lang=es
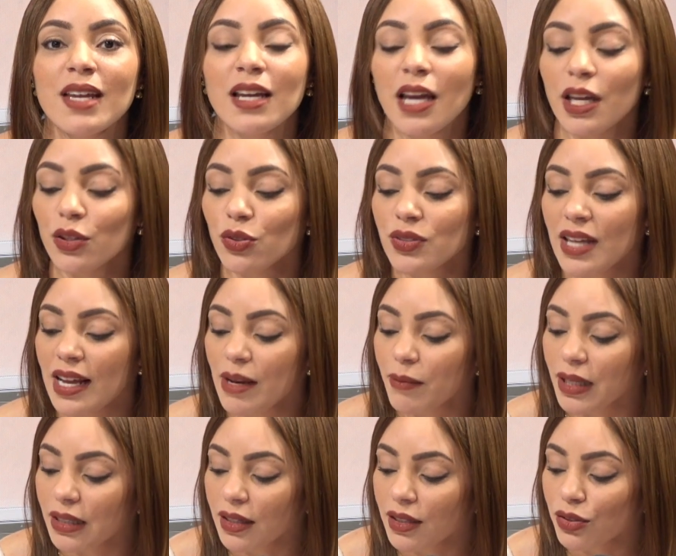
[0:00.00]
Entonces el
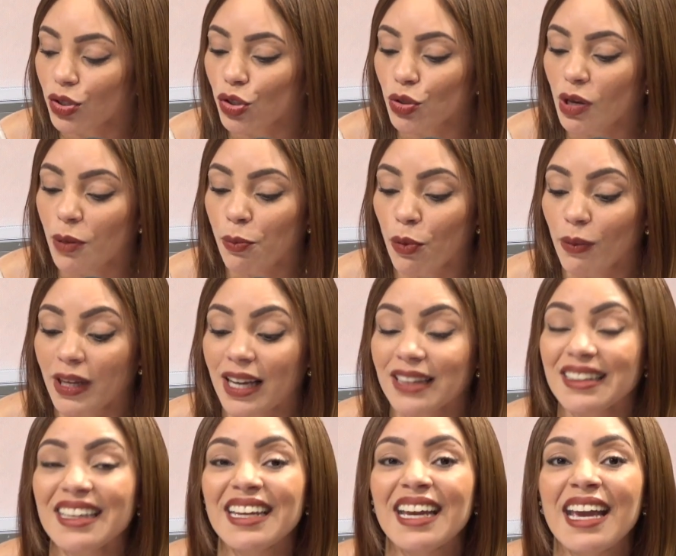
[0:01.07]
ministro de la República
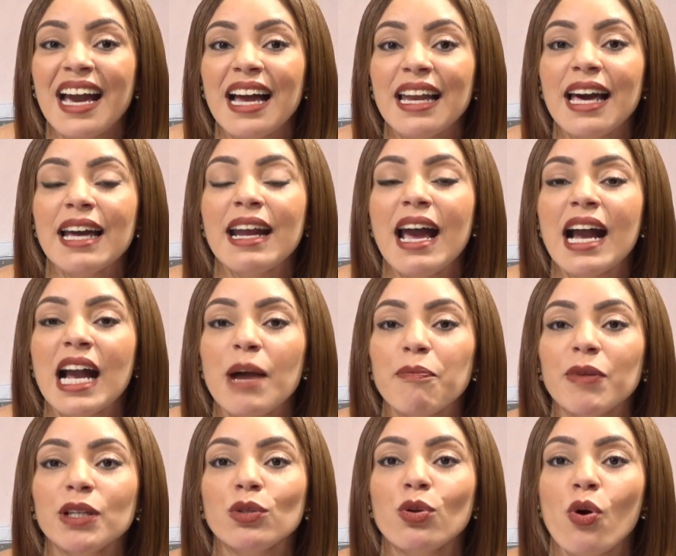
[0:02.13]
tiene que jalar a
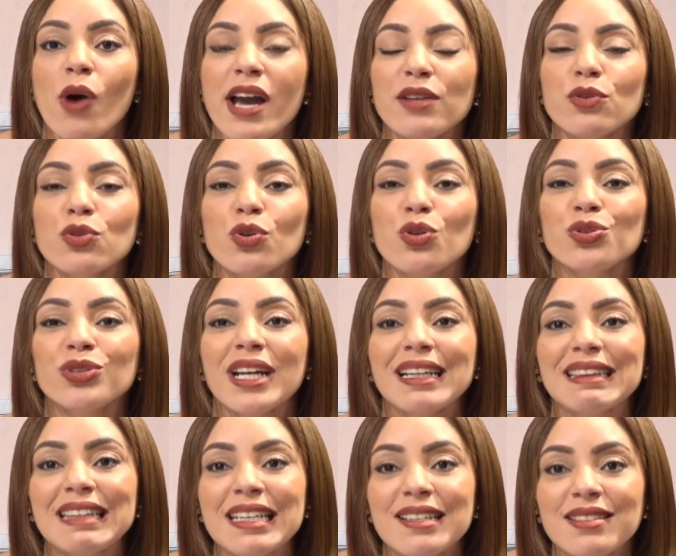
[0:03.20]
capítulo a esos
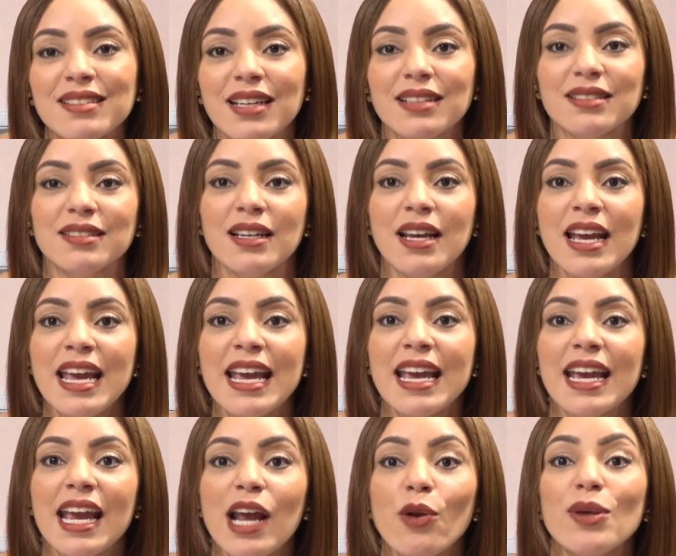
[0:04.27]
contratistas
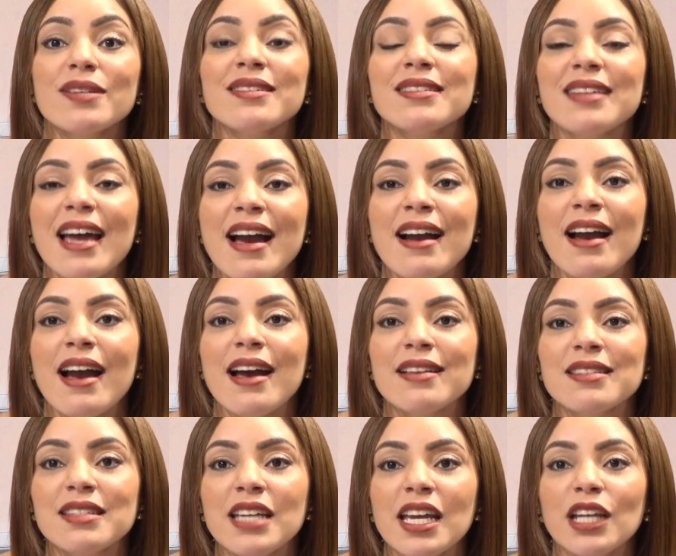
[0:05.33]
que lo están
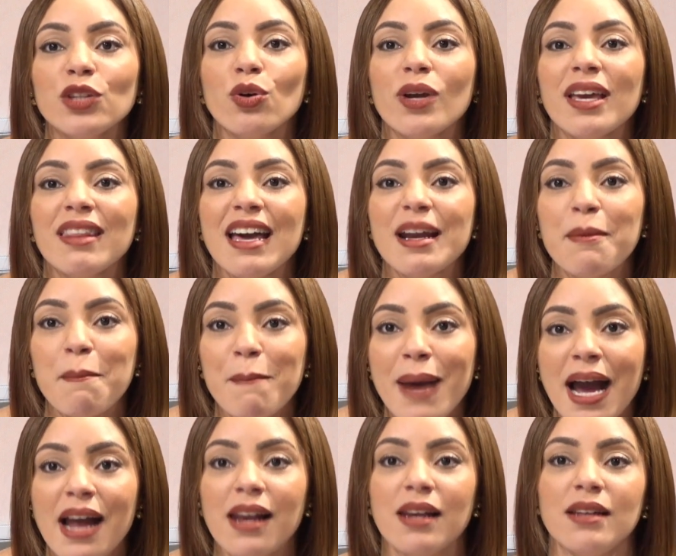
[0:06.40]
haciendo quedar
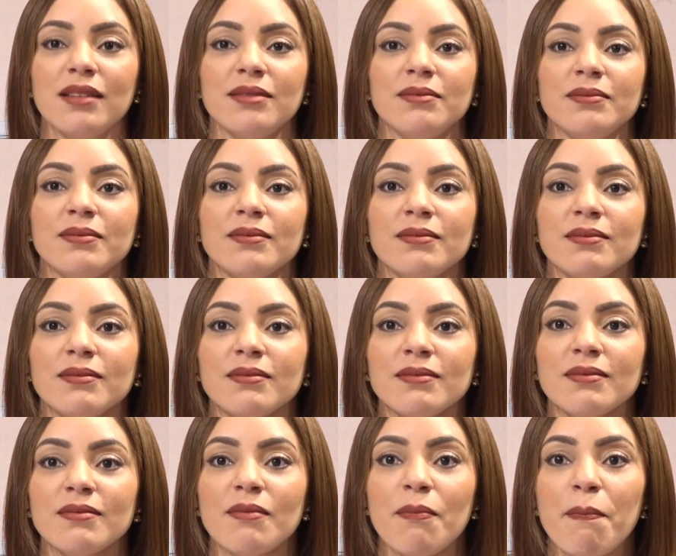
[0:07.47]
mal.
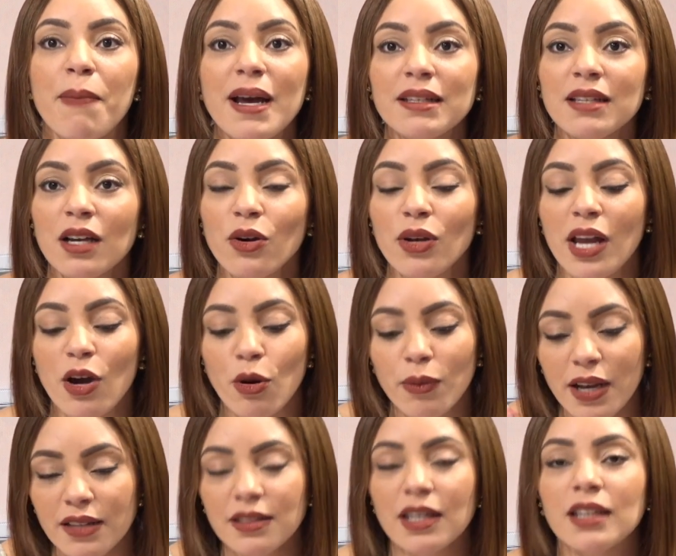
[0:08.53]
Pasa con la
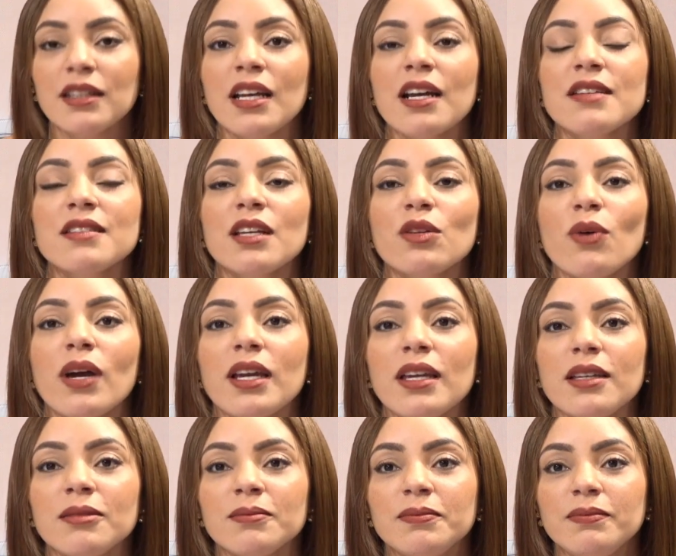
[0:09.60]
obra esa que están haciendo
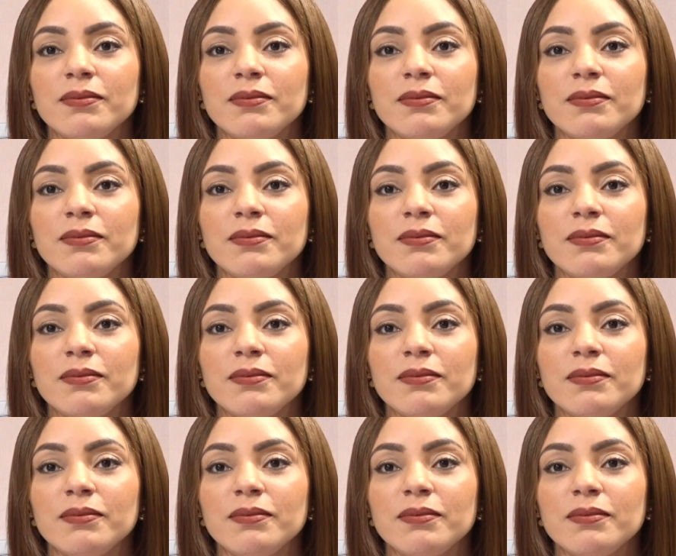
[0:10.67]
ahí